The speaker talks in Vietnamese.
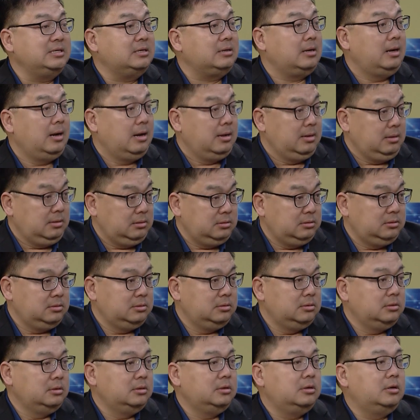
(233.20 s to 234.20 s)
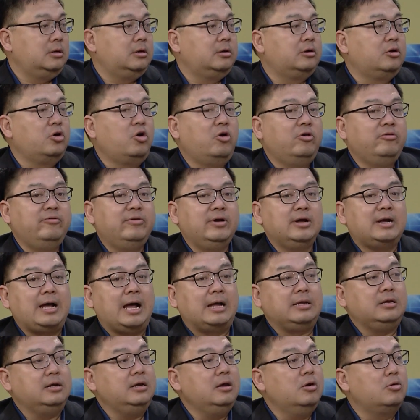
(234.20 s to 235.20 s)
rất lớn đối với cả
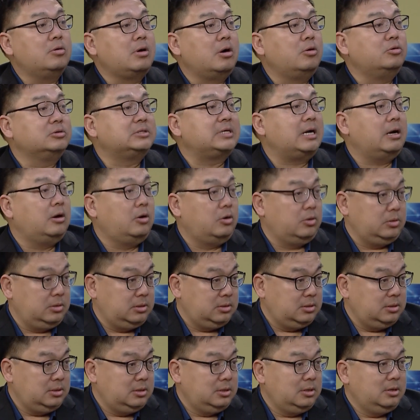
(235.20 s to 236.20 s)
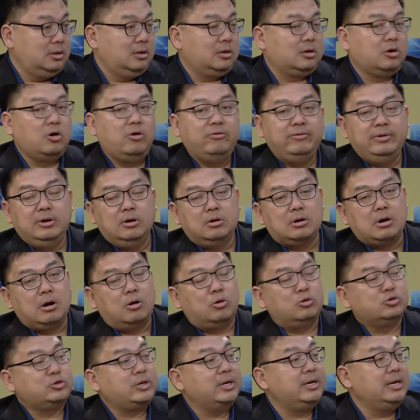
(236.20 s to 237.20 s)
những yêu cầu xã hội, đối với yêu cầu
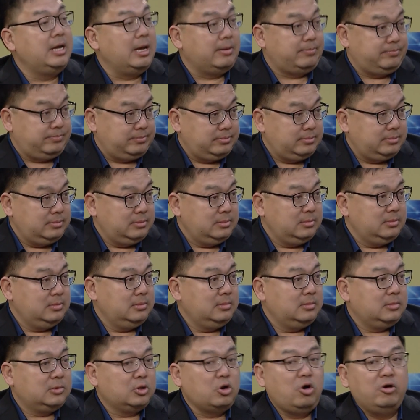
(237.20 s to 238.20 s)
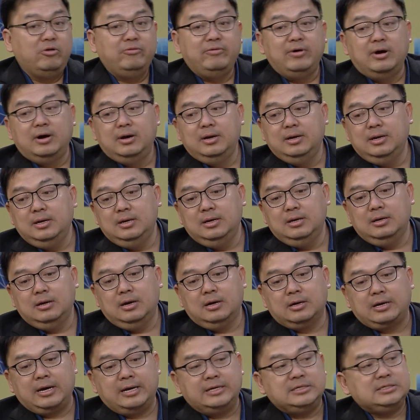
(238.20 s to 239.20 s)
của doanh nghiệp, đối với à,
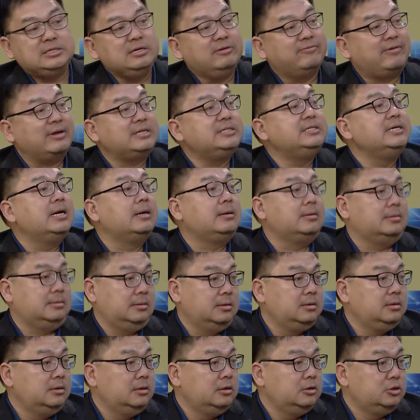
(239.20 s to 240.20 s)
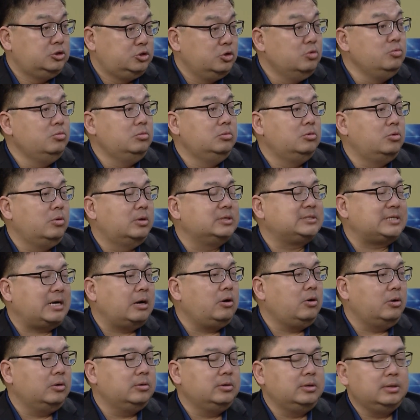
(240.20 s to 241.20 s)
cái sự phát triển chung của xã
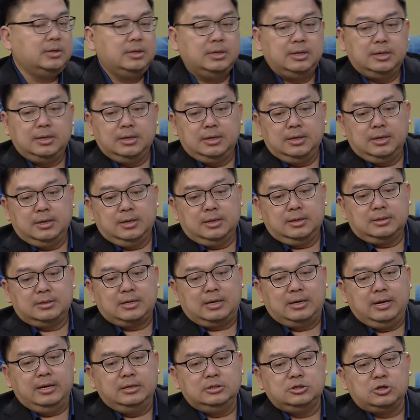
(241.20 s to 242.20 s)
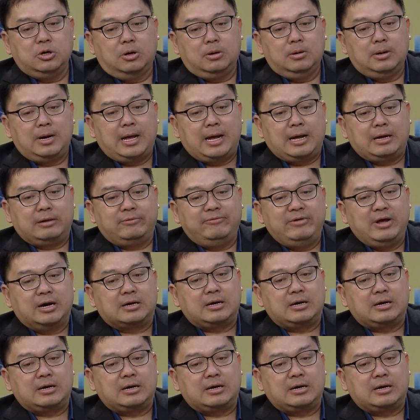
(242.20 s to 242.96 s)
hội dẫn đến chỗ là việc